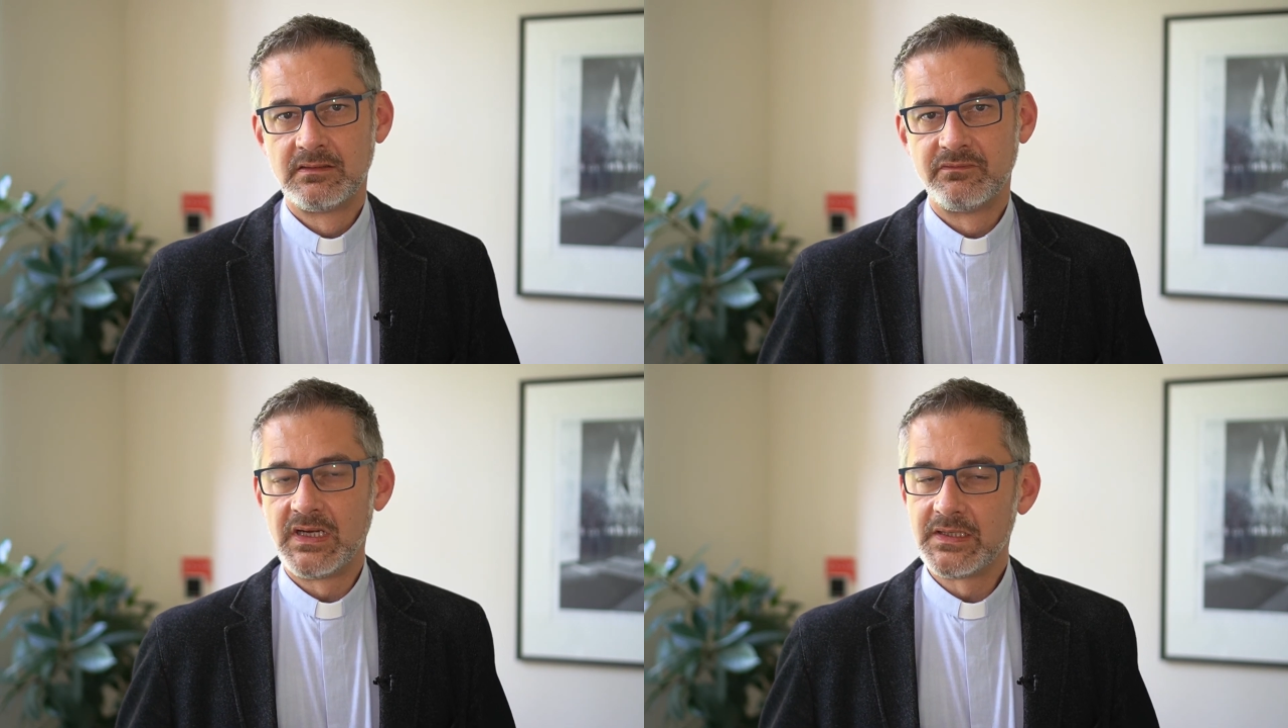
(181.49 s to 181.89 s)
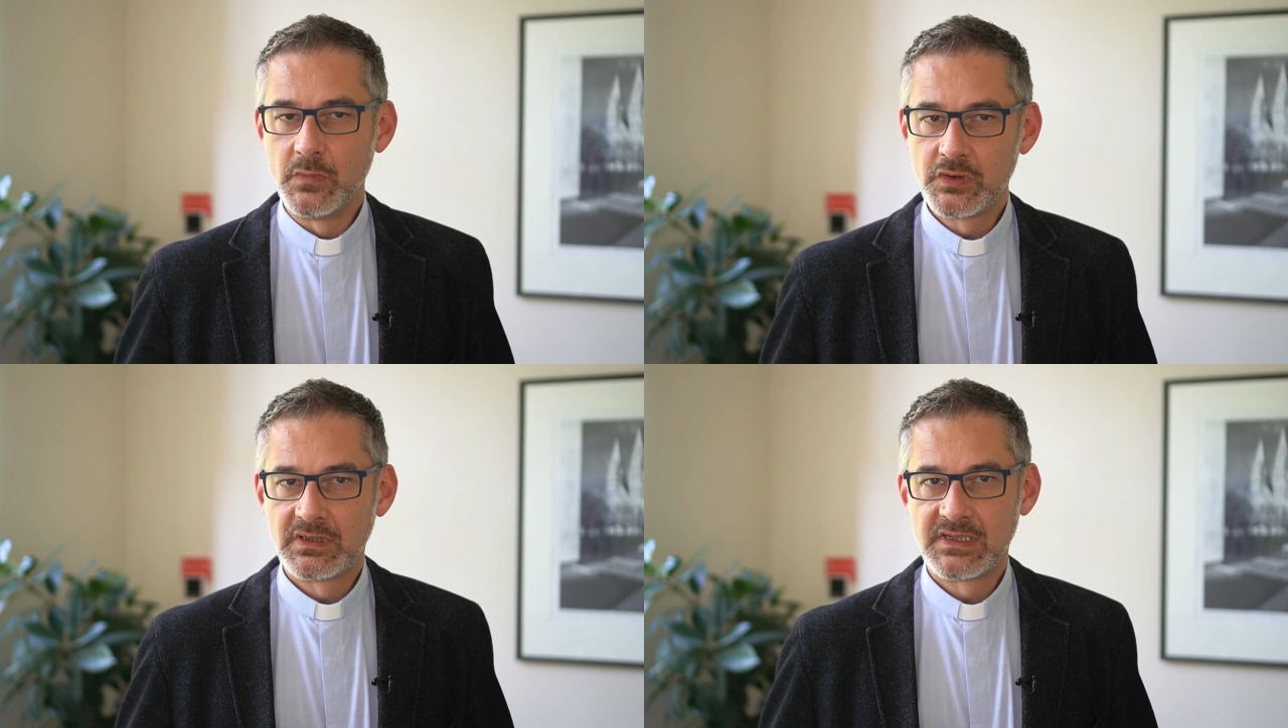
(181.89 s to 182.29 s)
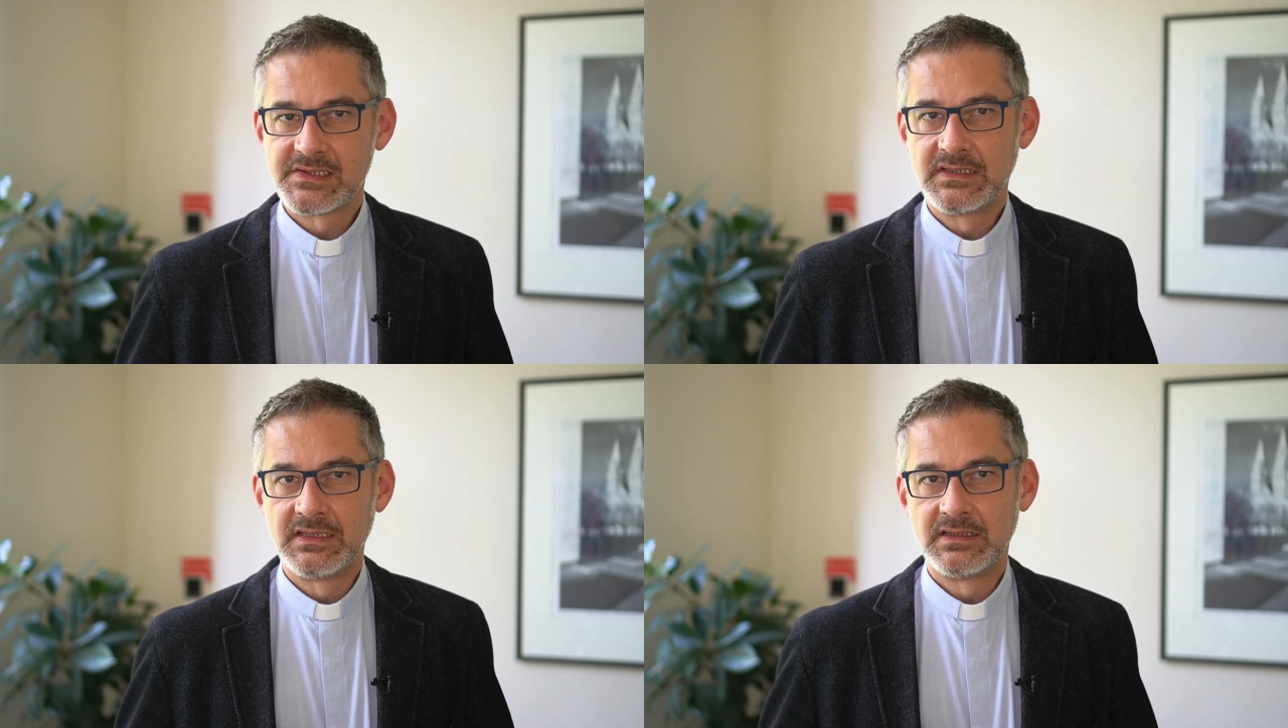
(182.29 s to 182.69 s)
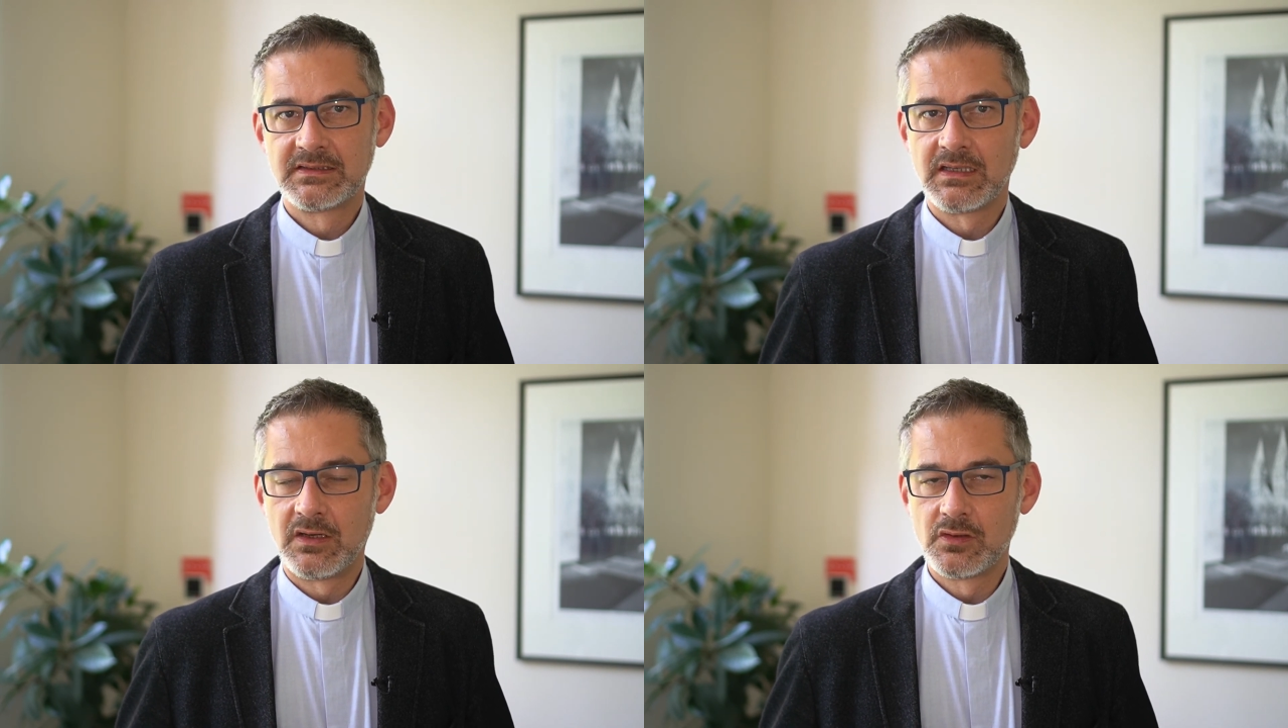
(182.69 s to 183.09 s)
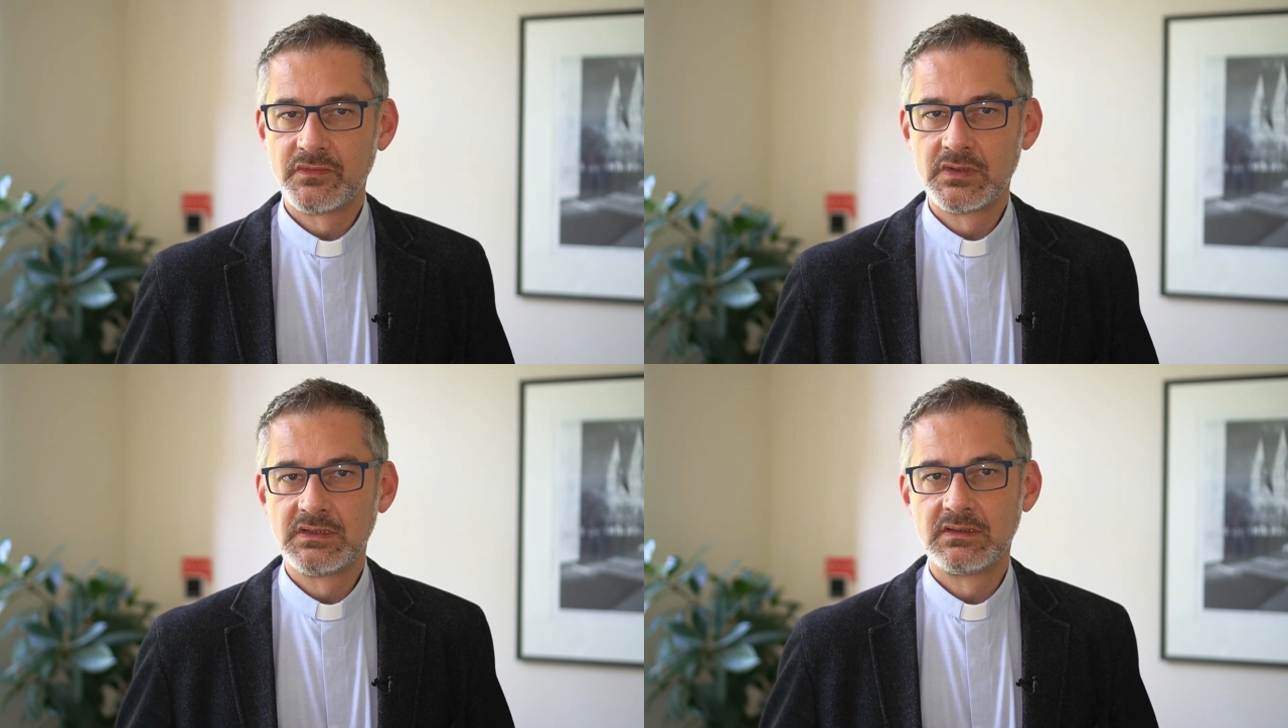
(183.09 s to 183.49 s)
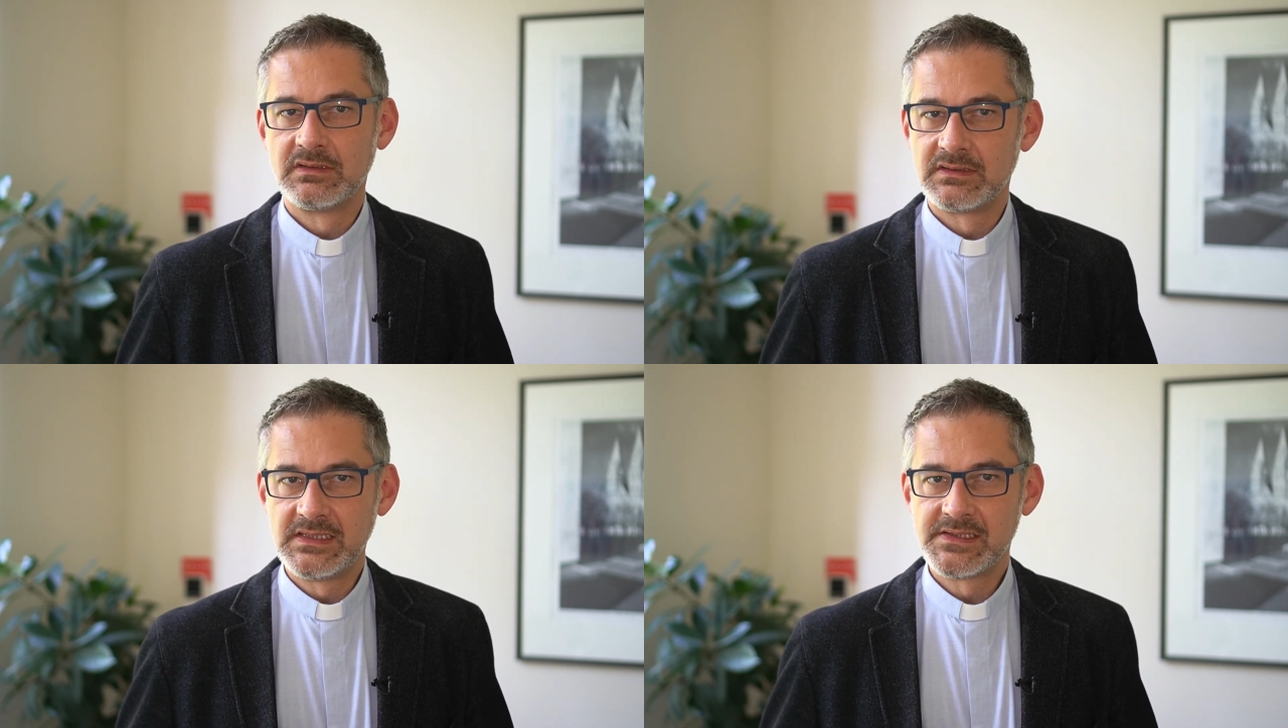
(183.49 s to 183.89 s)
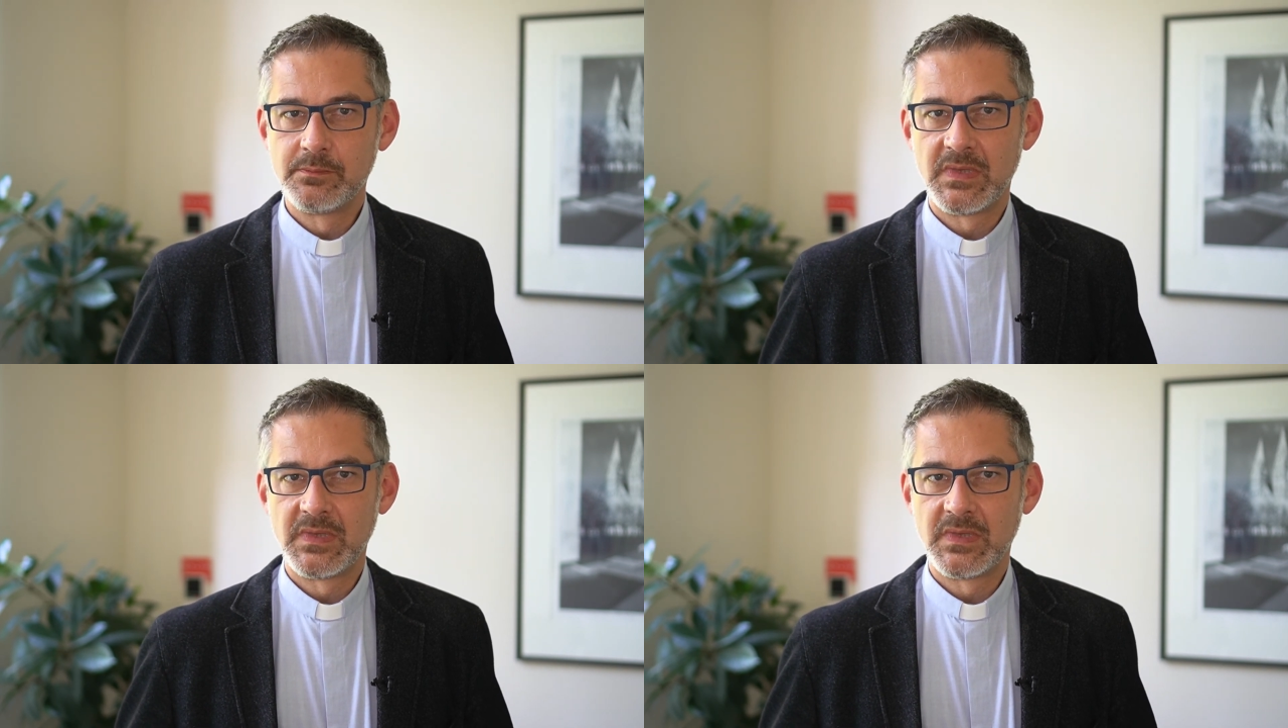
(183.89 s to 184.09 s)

Weil ich möchte, dass die Kirche auch von diesen